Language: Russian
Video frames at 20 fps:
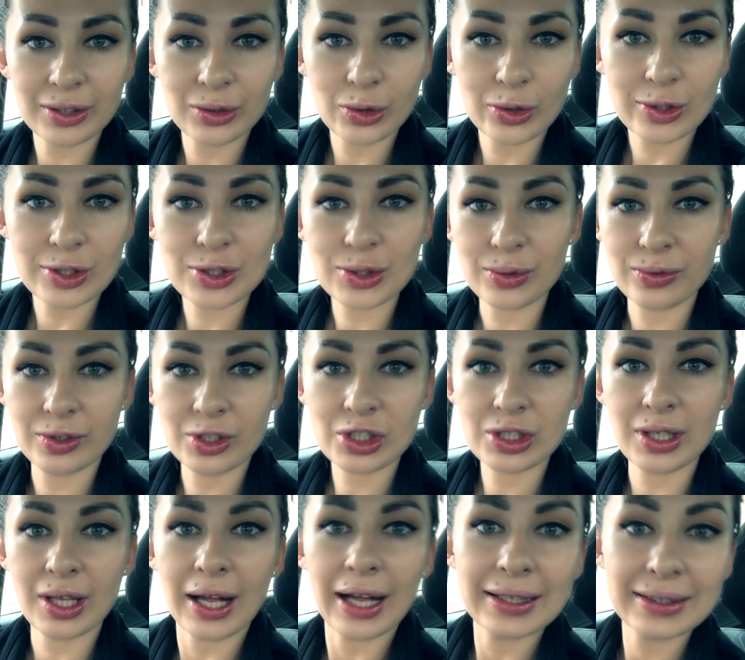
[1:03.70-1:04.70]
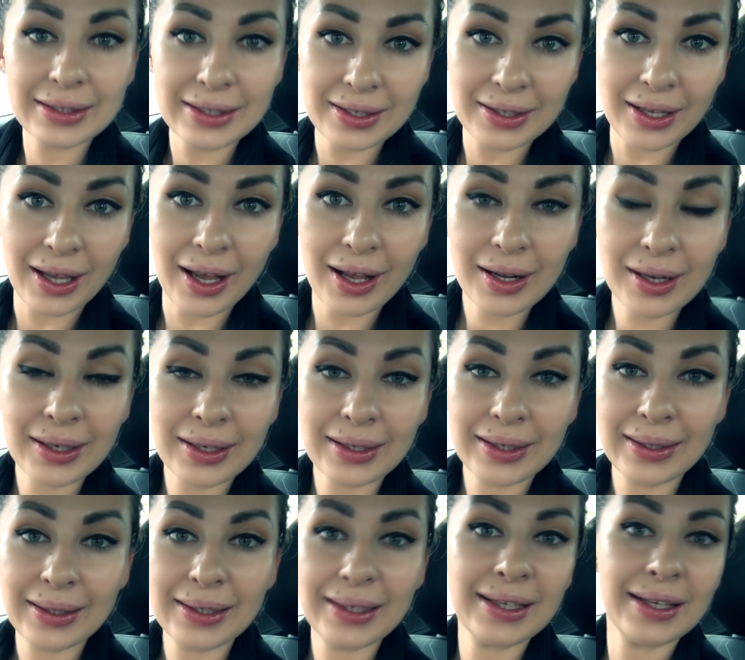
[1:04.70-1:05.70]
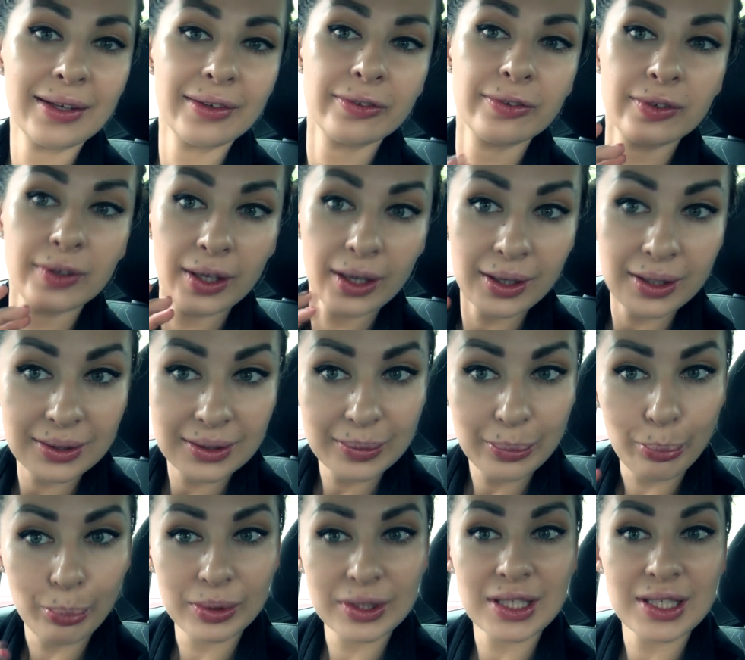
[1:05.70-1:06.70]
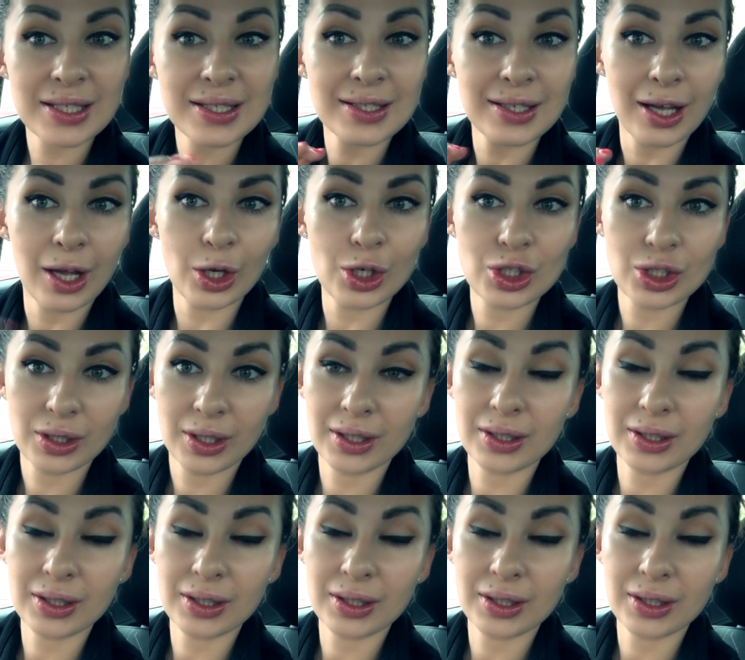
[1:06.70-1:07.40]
я только что вышла от Ильнары, и эффект потрясающий.